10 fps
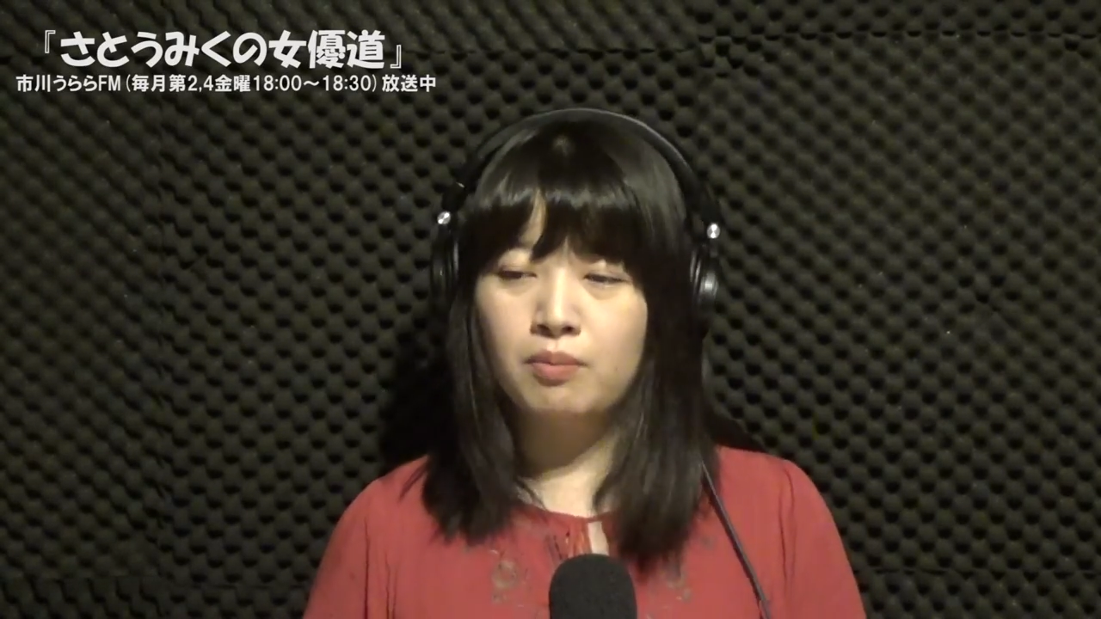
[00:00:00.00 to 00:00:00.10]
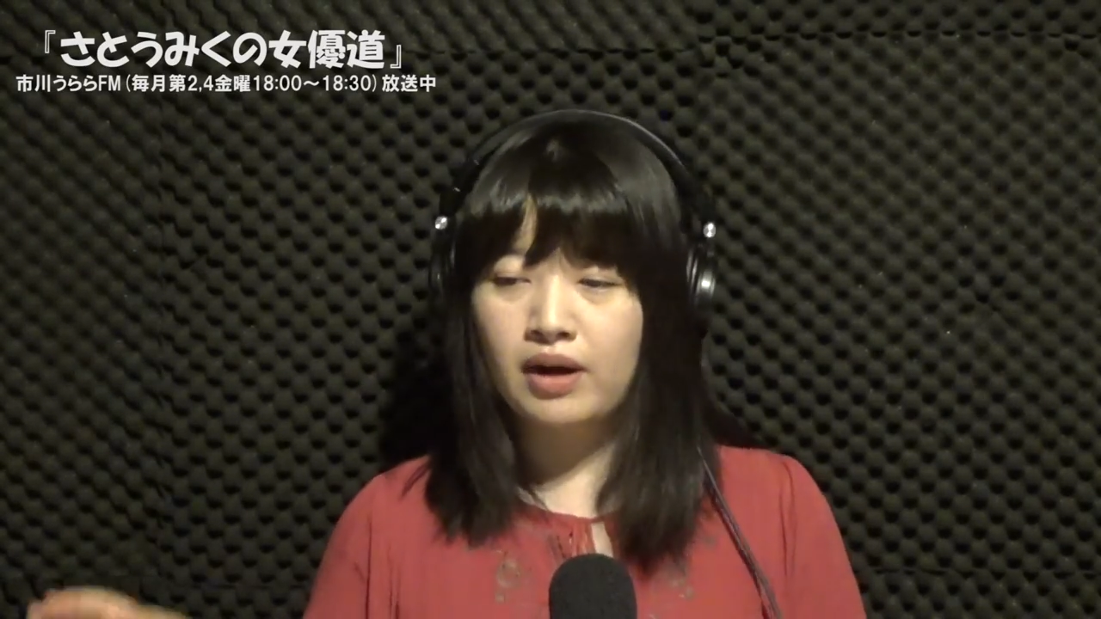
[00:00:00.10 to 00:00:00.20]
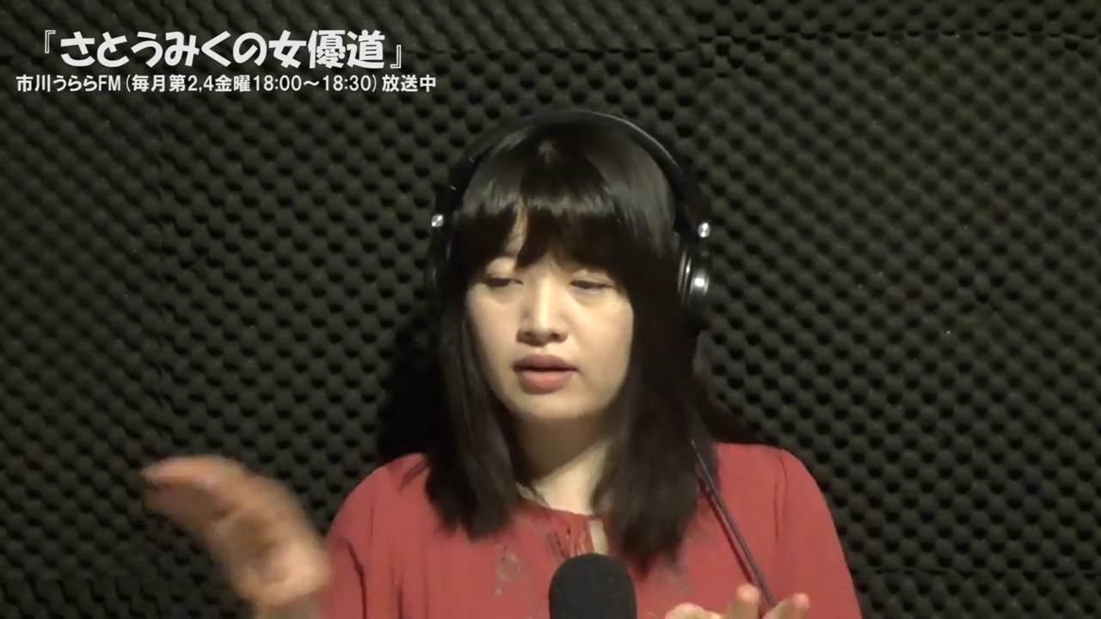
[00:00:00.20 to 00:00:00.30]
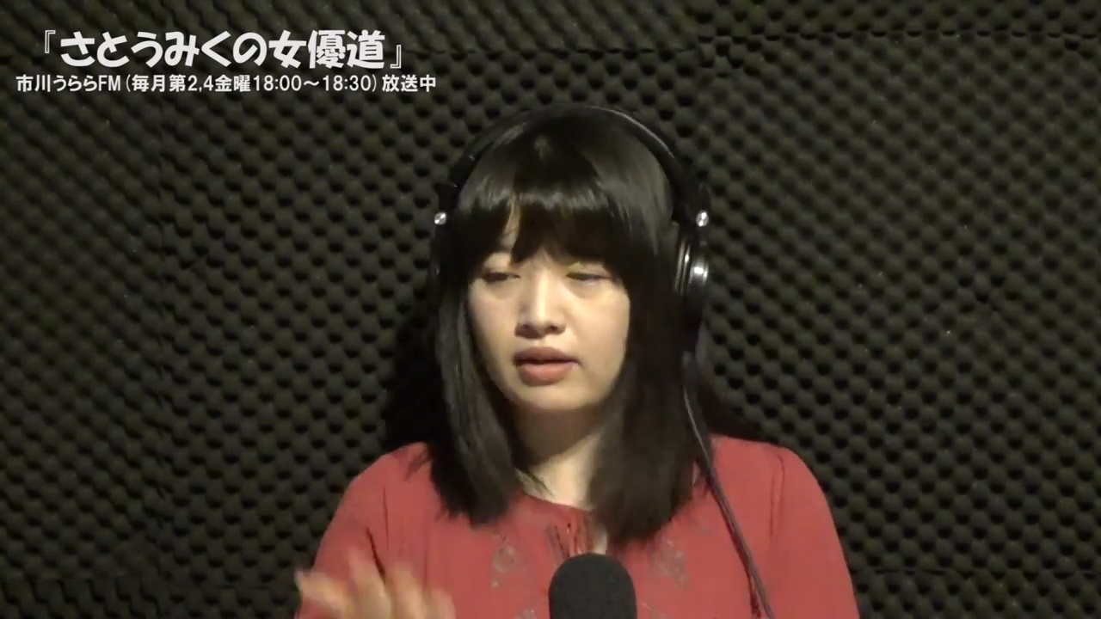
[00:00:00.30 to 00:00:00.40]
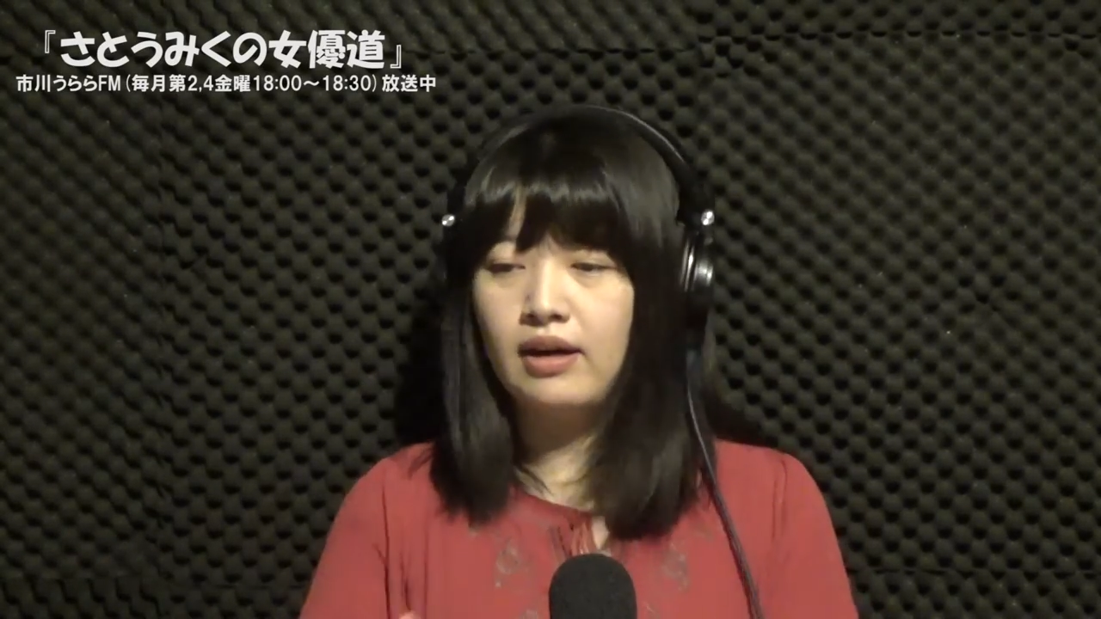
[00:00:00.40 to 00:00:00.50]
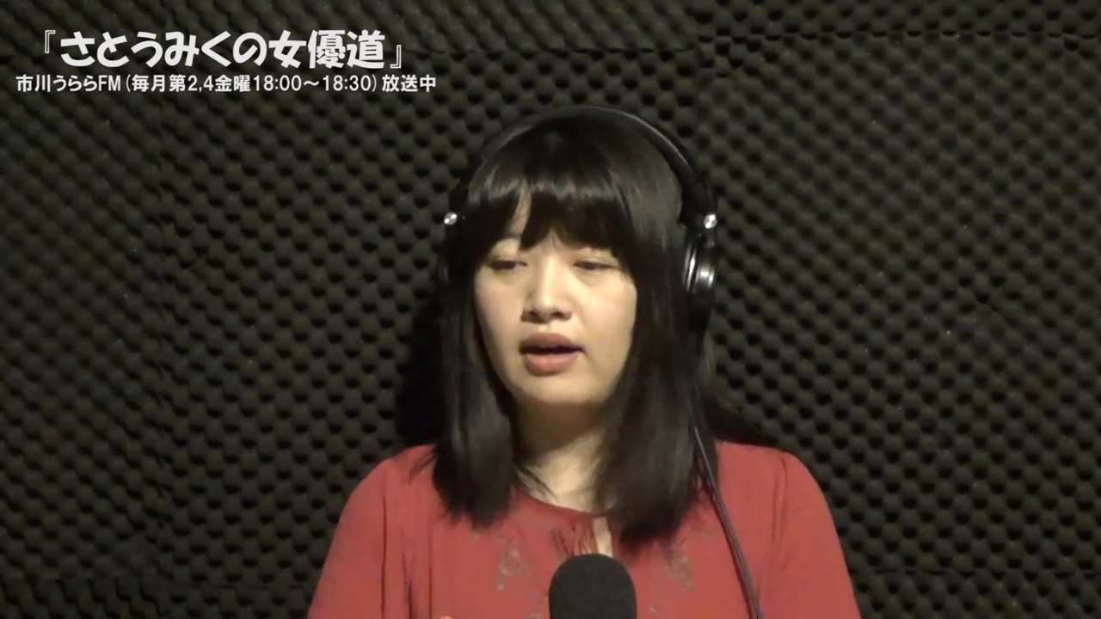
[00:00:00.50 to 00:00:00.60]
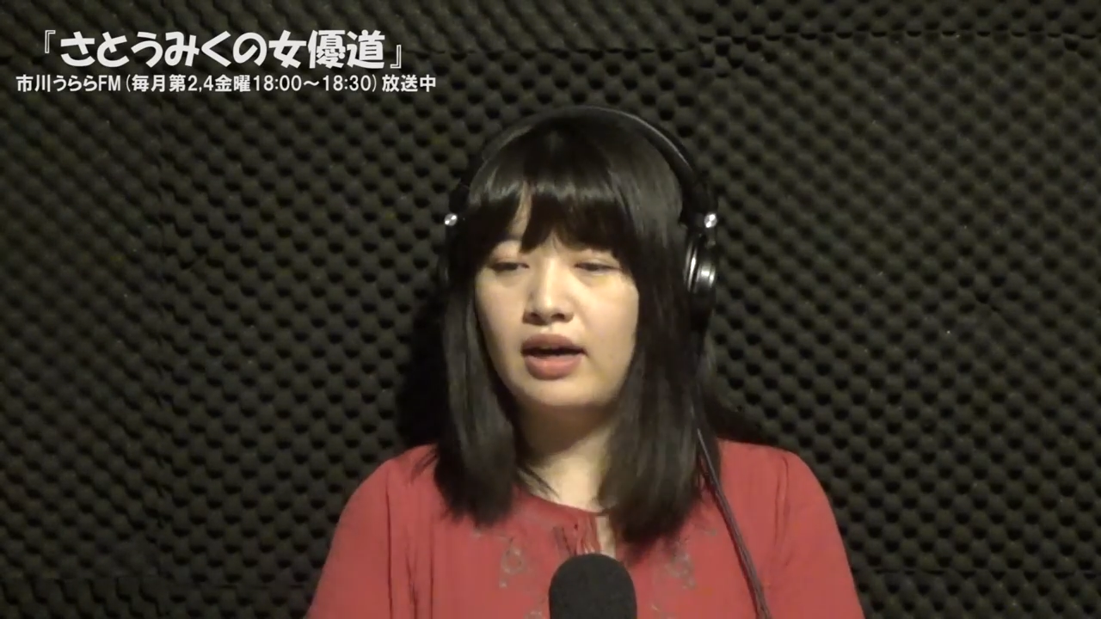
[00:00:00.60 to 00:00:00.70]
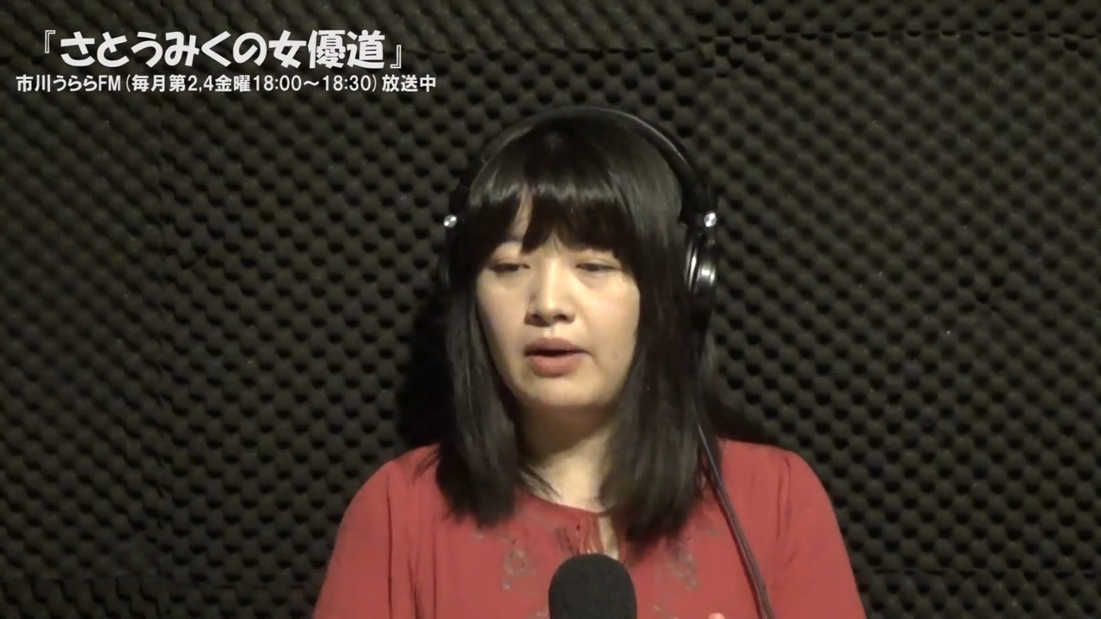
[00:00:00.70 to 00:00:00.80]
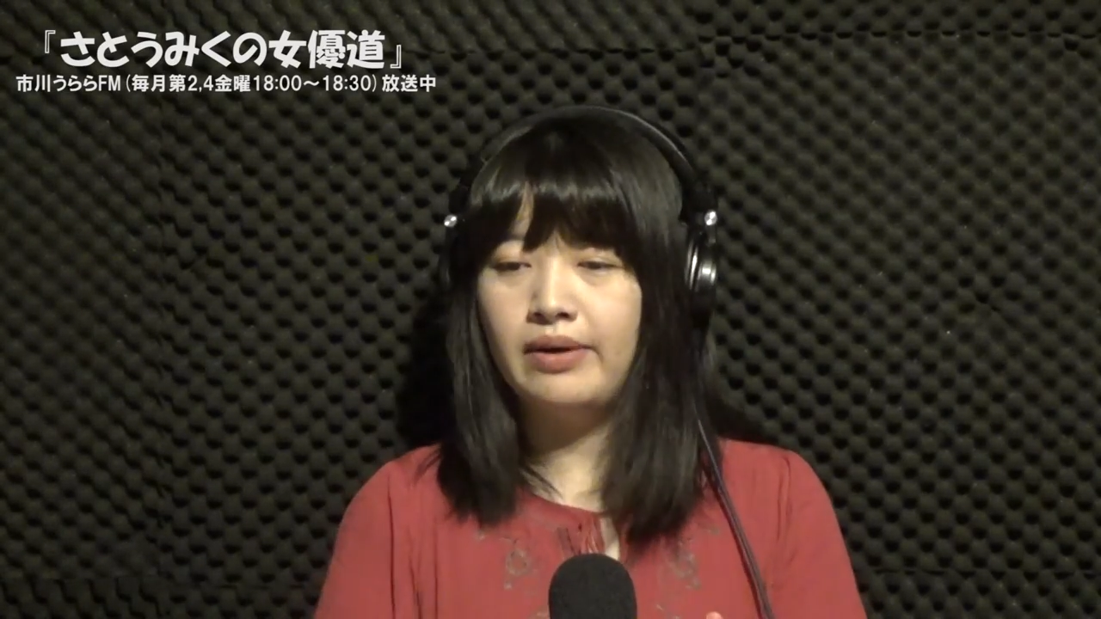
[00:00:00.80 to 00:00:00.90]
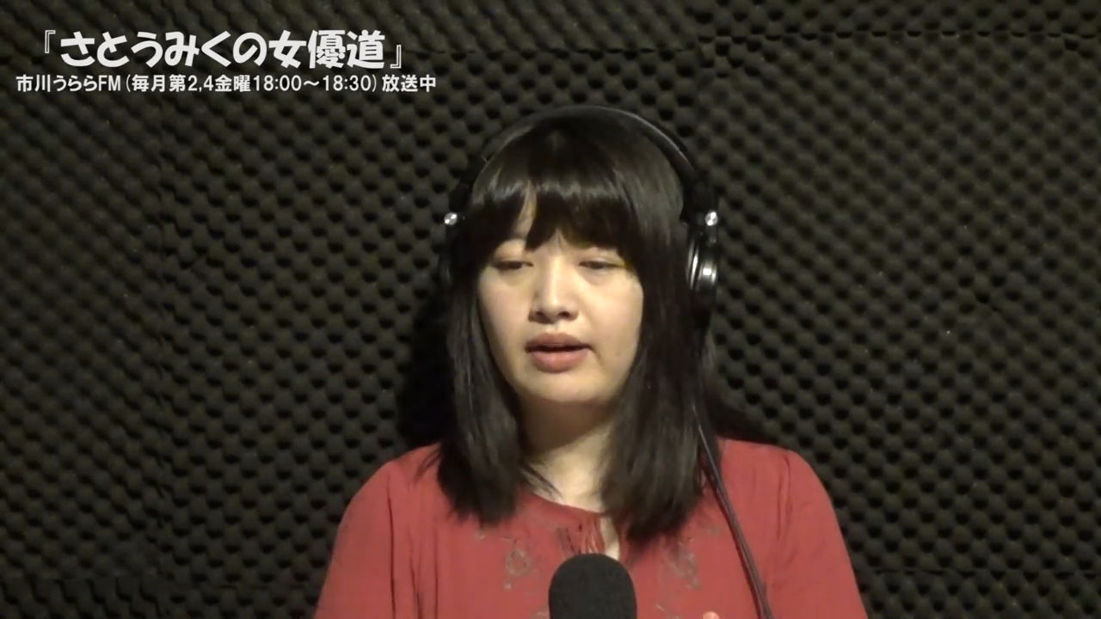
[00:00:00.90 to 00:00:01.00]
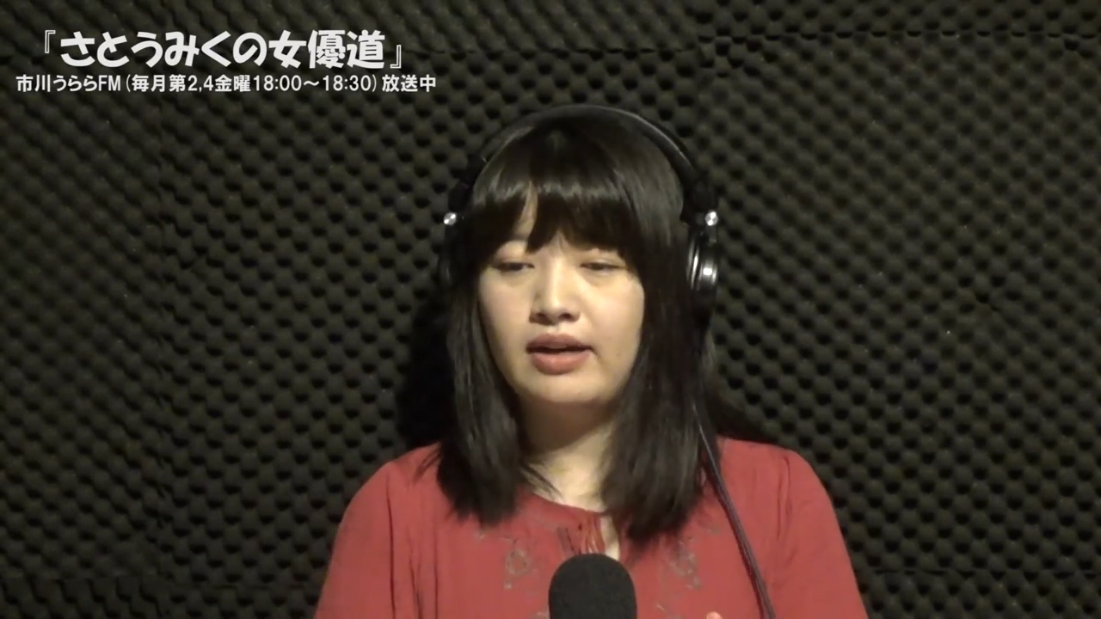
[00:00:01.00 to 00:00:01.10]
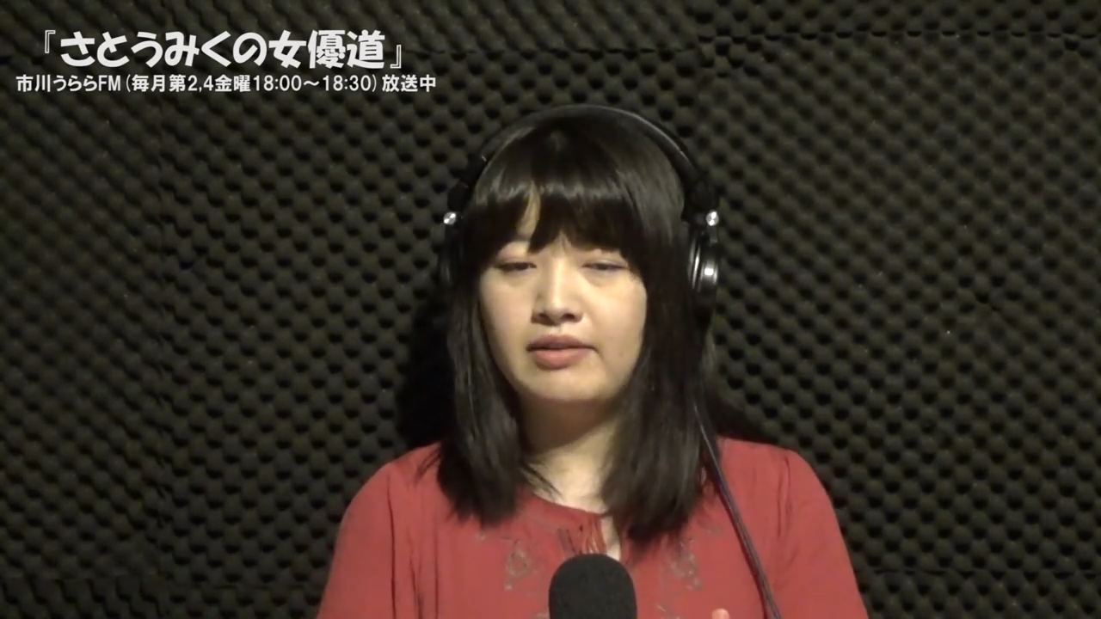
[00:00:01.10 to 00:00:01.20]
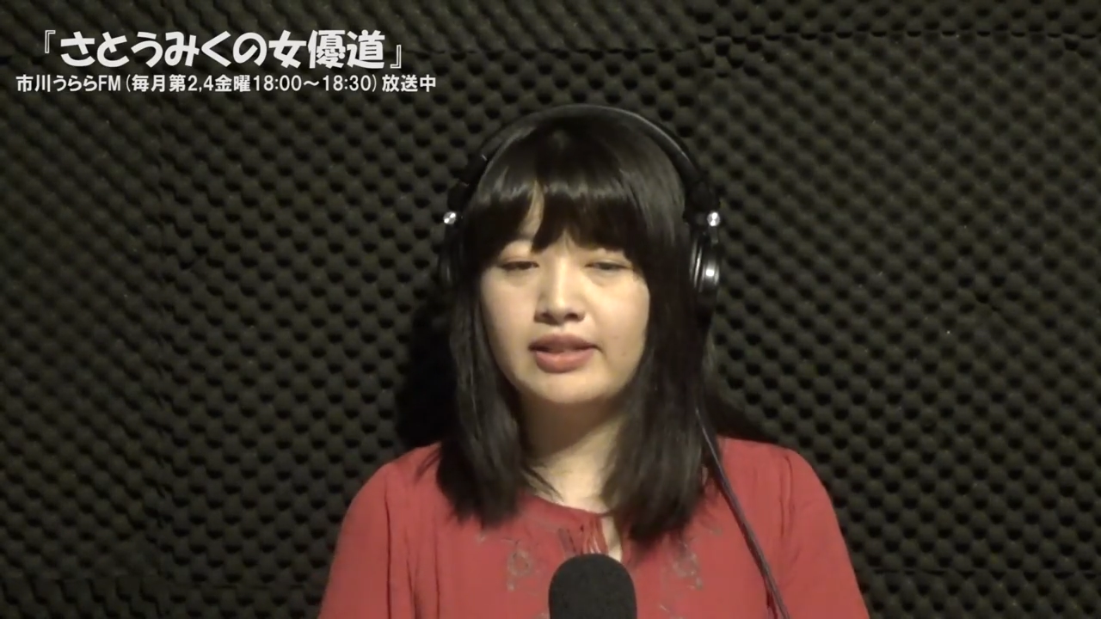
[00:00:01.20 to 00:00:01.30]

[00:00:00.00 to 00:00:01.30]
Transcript: マンが合わ